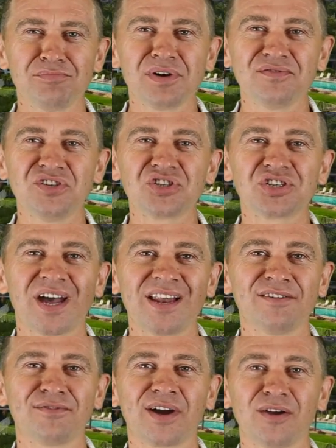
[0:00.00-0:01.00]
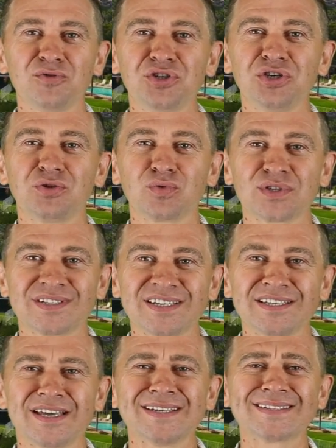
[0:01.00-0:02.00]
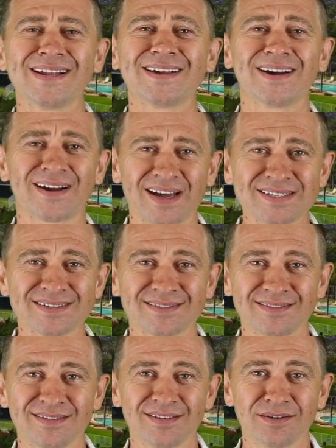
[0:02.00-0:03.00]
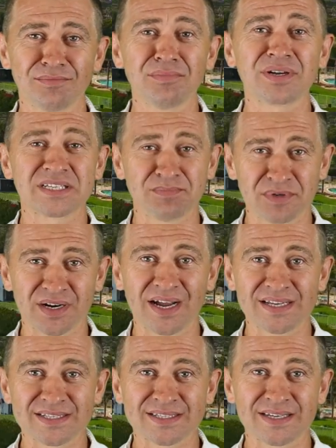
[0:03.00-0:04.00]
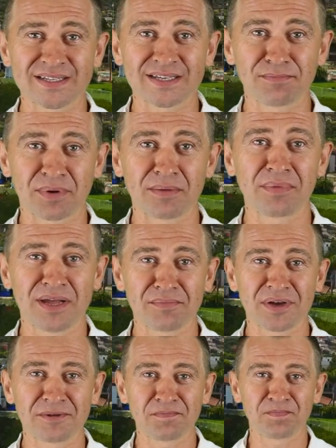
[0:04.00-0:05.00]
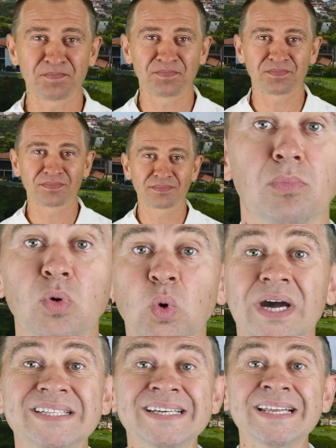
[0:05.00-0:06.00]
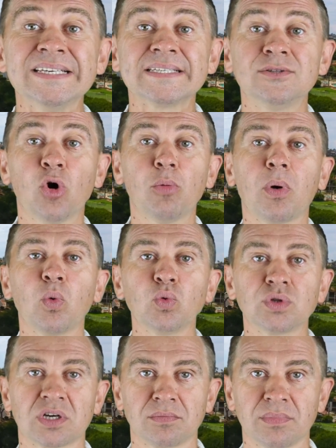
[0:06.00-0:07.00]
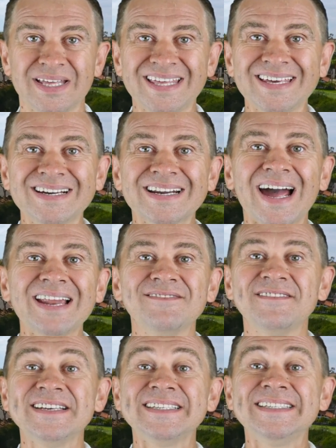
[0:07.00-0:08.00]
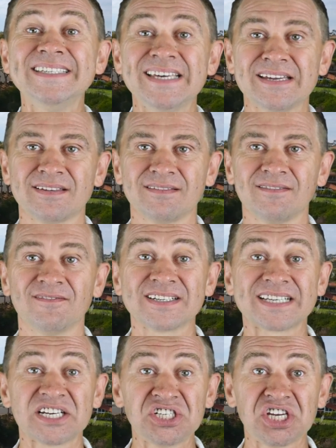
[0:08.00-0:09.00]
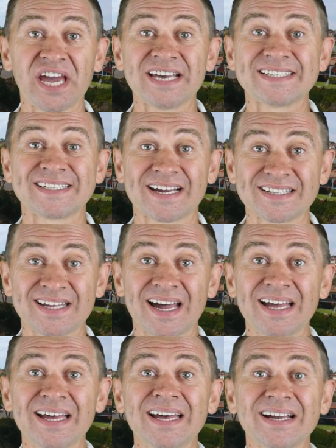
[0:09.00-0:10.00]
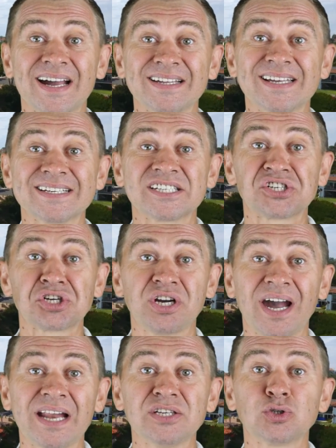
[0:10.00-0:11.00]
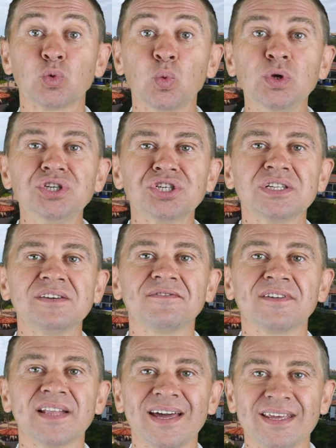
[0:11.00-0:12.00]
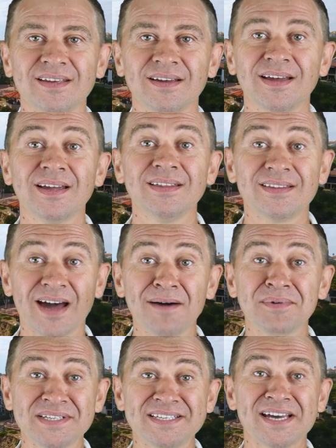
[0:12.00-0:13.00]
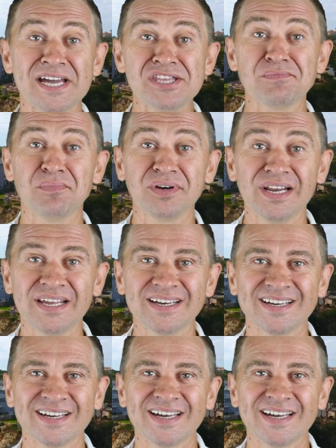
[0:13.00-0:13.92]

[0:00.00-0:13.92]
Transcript: как мы въезжали в колючие кусты несколько раз, мы разбирались с этой проблемой мы уходили из дома утром и играли весь день, возвращаясь тогда, когда зажигались уличные фонари, там, где они были.